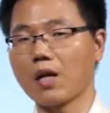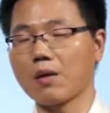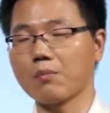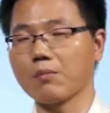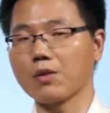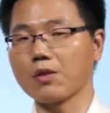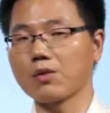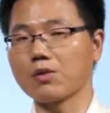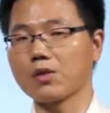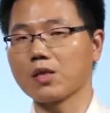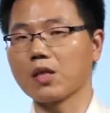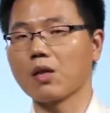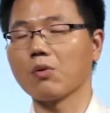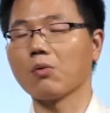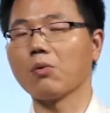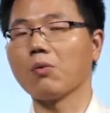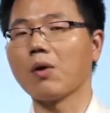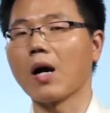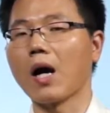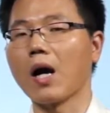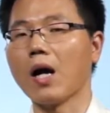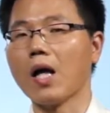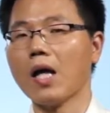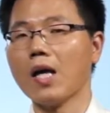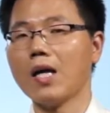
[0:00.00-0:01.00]
他们的企业文
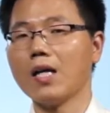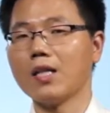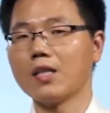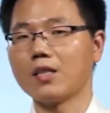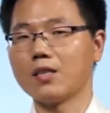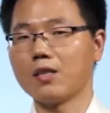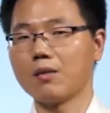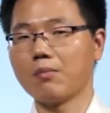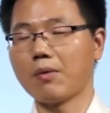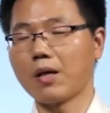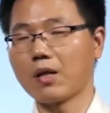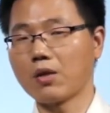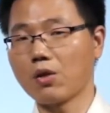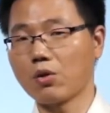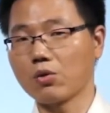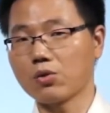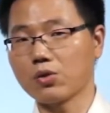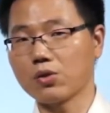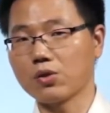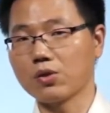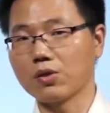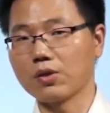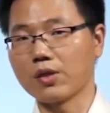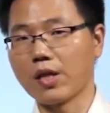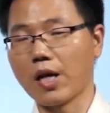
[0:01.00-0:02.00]
化基本上都
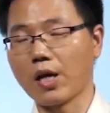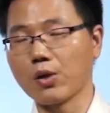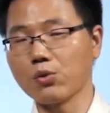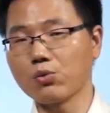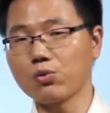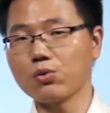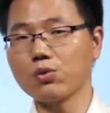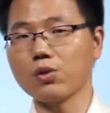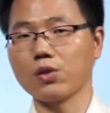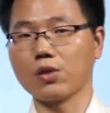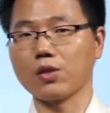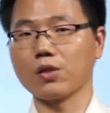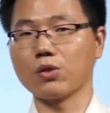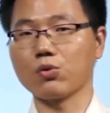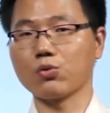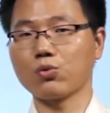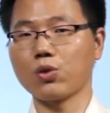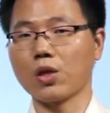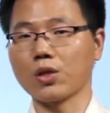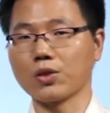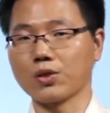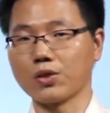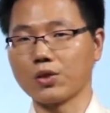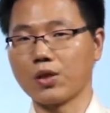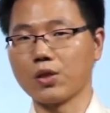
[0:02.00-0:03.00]
是延续着
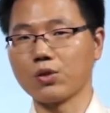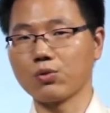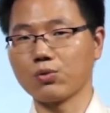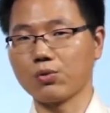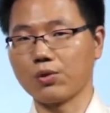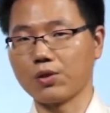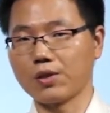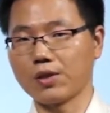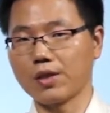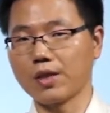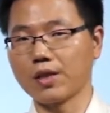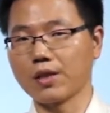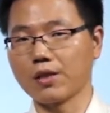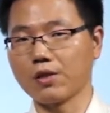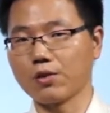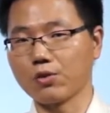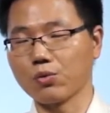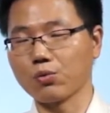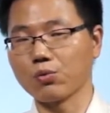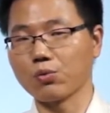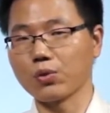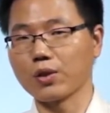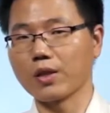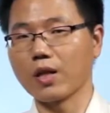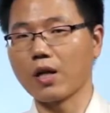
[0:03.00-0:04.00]
创始人所定这
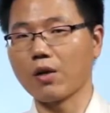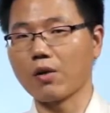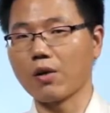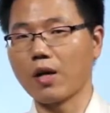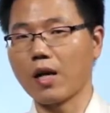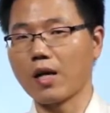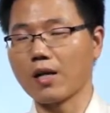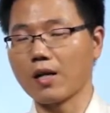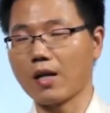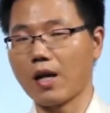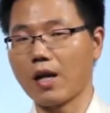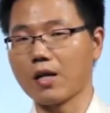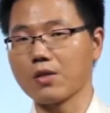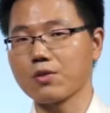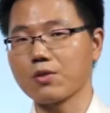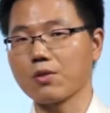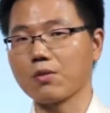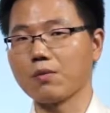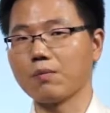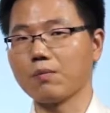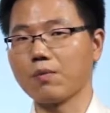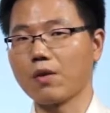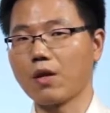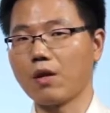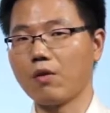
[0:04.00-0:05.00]
种轨道来来
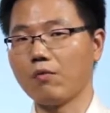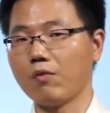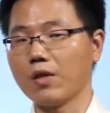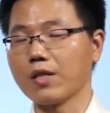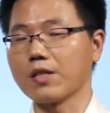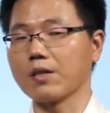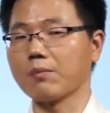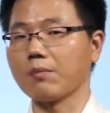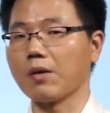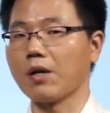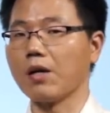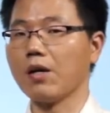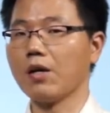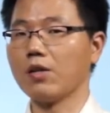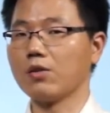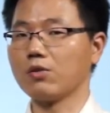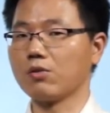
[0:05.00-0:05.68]
走。为什么？